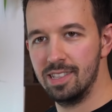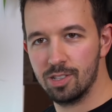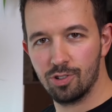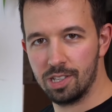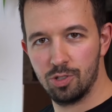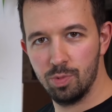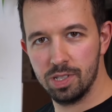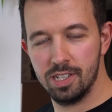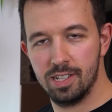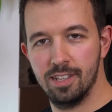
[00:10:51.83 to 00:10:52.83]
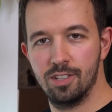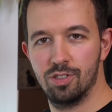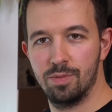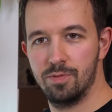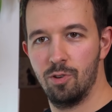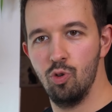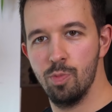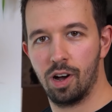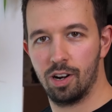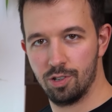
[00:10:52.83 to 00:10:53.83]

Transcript: nicht so ganz übersichtlich und damit wir überall